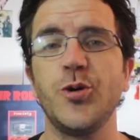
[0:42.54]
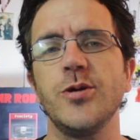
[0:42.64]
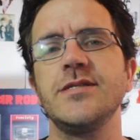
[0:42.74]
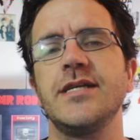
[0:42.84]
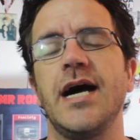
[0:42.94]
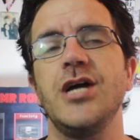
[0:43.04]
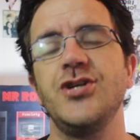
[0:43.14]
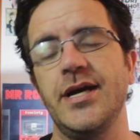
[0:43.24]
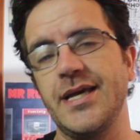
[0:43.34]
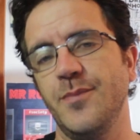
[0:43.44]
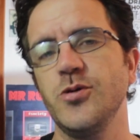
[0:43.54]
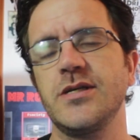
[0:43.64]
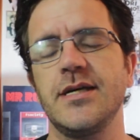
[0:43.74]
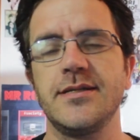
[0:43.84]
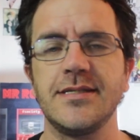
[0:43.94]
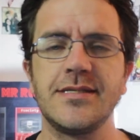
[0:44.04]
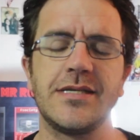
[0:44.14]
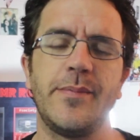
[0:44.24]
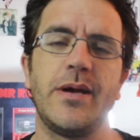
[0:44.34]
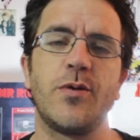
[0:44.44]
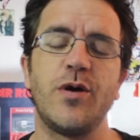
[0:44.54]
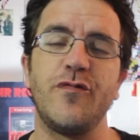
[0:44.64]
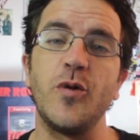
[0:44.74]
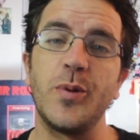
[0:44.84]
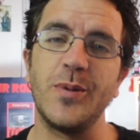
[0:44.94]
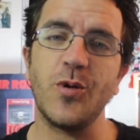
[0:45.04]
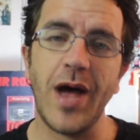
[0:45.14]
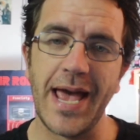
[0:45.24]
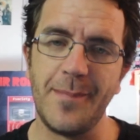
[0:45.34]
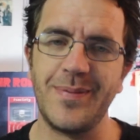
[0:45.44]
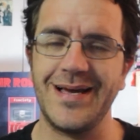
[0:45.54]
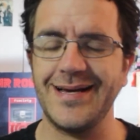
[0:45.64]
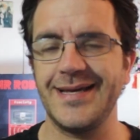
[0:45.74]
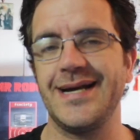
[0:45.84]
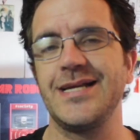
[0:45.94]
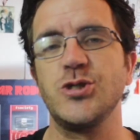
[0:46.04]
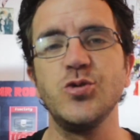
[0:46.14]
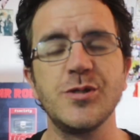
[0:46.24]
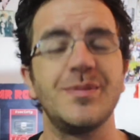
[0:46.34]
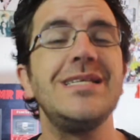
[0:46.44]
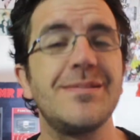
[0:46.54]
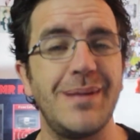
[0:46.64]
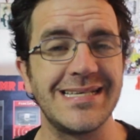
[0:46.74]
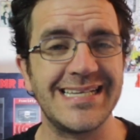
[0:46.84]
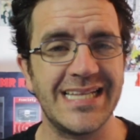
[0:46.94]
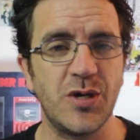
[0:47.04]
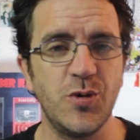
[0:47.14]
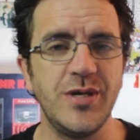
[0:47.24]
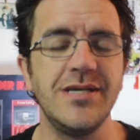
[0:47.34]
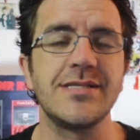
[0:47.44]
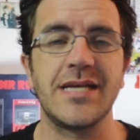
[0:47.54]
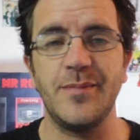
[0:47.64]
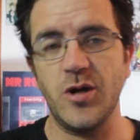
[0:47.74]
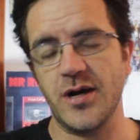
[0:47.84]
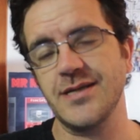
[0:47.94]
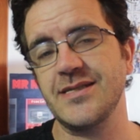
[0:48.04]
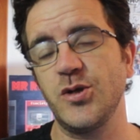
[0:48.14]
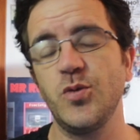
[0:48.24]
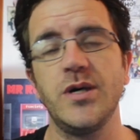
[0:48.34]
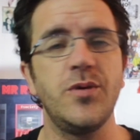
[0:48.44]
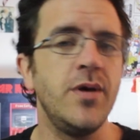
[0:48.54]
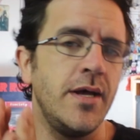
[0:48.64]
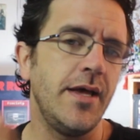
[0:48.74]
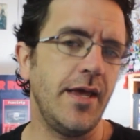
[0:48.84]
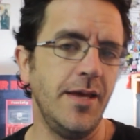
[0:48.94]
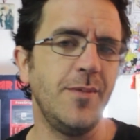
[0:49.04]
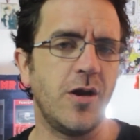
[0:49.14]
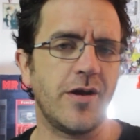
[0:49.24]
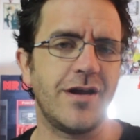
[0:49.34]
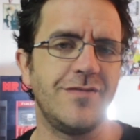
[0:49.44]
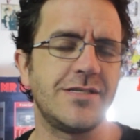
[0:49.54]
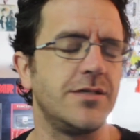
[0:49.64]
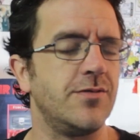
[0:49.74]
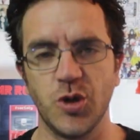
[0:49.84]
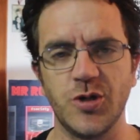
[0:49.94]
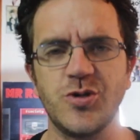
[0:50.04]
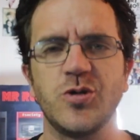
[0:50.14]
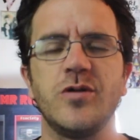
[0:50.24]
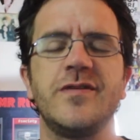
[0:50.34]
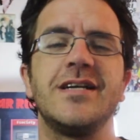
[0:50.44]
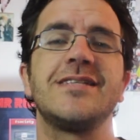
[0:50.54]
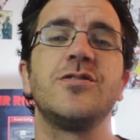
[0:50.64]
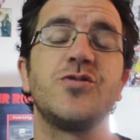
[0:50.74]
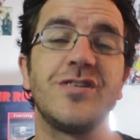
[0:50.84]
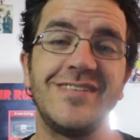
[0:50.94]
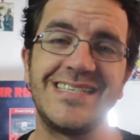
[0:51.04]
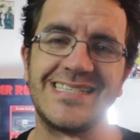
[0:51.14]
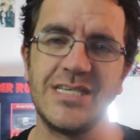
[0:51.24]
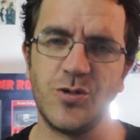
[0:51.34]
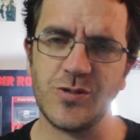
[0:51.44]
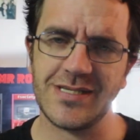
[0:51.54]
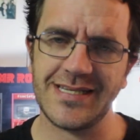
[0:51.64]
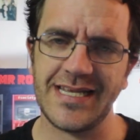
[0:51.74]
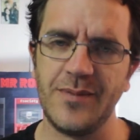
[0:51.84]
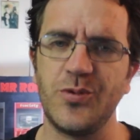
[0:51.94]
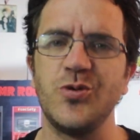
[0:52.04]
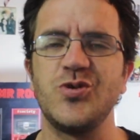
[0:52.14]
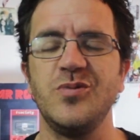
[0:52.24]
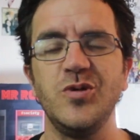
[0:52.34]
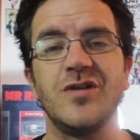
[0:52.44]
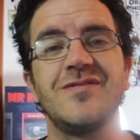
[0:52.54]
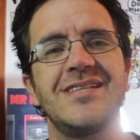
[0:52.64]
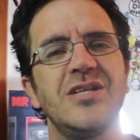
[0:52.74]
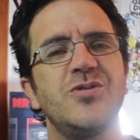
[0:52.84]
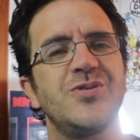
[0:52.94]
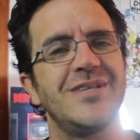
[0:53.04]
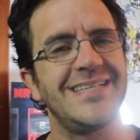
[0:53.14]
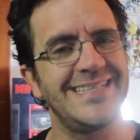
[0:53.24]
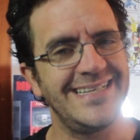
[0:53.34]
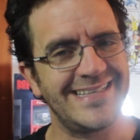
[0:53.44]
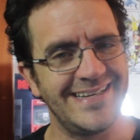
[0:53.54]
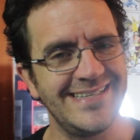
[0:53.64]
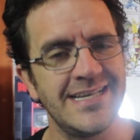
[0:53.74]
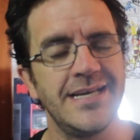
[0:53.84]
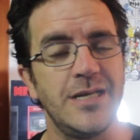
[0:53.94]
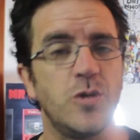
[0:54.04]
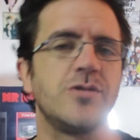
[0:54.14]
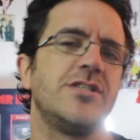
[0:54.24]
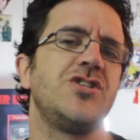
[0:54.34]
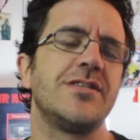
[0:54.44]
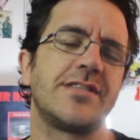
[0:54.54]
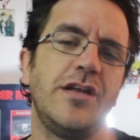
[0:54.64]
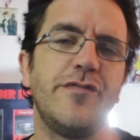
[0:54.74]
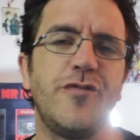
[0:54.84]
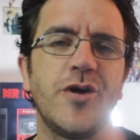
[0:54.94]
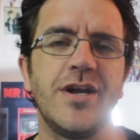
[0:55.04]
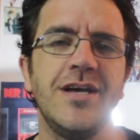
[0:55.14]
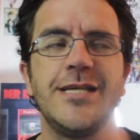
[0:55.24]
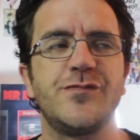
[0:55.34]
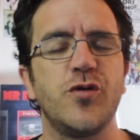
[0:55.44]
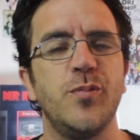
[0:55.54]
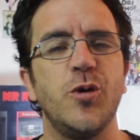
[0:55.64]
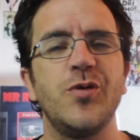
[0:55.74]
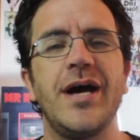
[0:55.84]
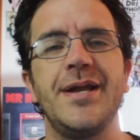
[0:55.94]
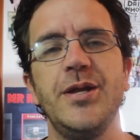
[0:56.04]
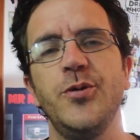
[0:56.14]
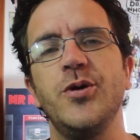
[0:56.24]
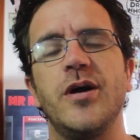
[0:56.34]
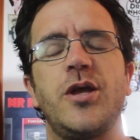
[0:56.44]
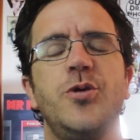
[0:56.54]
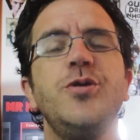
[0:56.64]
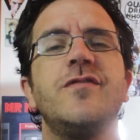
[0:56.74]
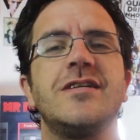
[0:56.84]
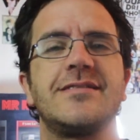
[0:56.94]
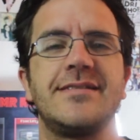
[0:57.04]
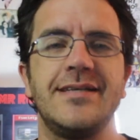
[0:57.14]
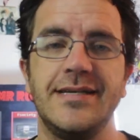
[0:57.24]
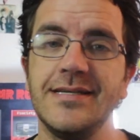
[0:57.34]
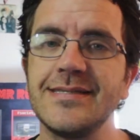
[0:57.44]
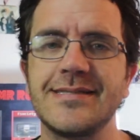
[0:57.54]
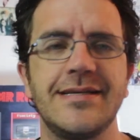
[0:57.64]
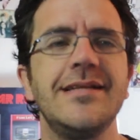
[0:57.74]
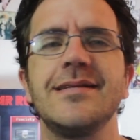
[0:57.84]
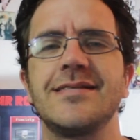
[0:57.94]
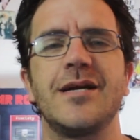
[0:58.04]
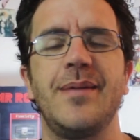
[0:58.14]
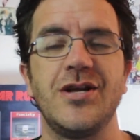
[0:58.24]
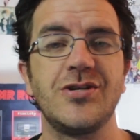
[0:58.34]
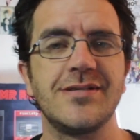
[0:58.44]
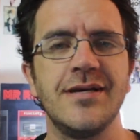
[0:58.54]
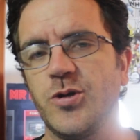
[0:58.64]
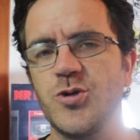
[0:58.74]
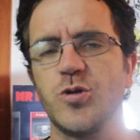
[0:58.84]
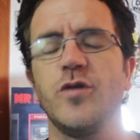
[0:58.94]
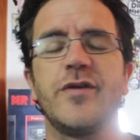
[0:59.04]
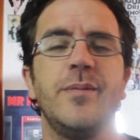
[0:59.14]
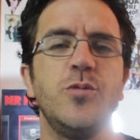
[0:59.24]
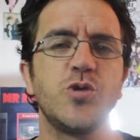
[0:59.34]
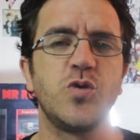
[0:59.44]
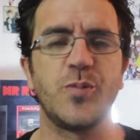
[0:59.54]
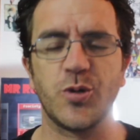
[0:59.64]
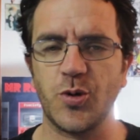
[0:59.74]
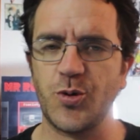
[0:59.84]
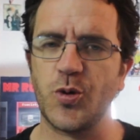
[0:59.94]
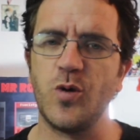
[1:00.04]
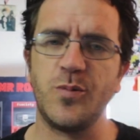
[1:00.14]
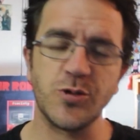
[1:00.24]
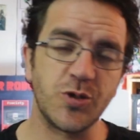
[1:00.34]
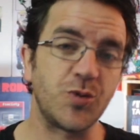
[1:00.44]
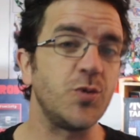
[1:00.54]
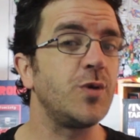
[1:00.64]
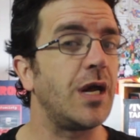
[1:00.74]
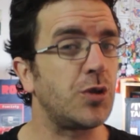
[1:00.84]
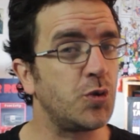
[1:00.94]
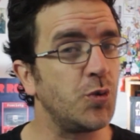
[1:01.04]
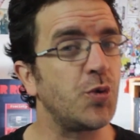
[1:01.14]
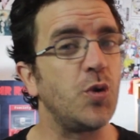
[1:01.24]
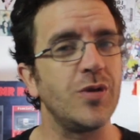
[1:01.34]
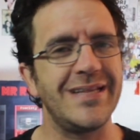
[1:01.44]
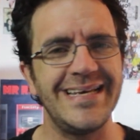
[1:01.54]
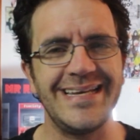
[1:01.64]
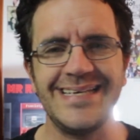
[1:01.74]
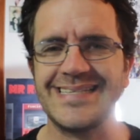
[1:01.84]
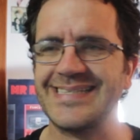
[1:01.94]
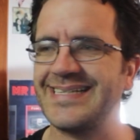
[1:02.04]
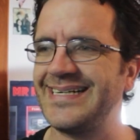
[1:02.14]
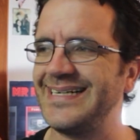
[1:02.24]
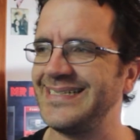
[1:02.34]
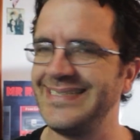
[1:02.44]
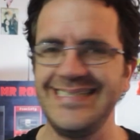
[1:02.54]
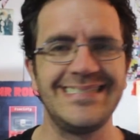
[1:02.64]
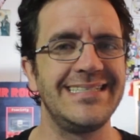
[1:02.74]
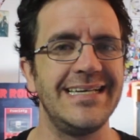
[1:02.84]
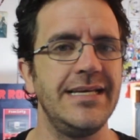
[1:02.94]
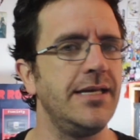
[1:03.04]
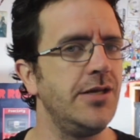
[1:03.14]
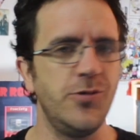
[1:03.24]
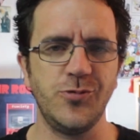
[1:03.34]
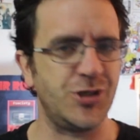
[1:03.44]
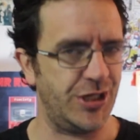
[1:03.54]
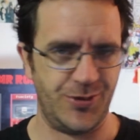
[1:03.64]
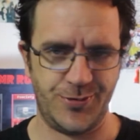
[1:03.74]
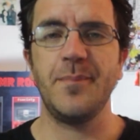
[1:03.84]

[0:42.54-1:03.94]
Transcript: curiosidade é que a música This Is America foi o primeiro rap a ganhar nas duas principais categorias, que é a melhor canção do ano e melhor gravação. Donald Glover nasceu no dia 25 de setembro de 1983 em Los Angeles, Califórnia. Ele se formou na New York University em escritas dramáticas. Donald Glover é músico, produtor, compositor, ator, roteirista, DJ e um gênio.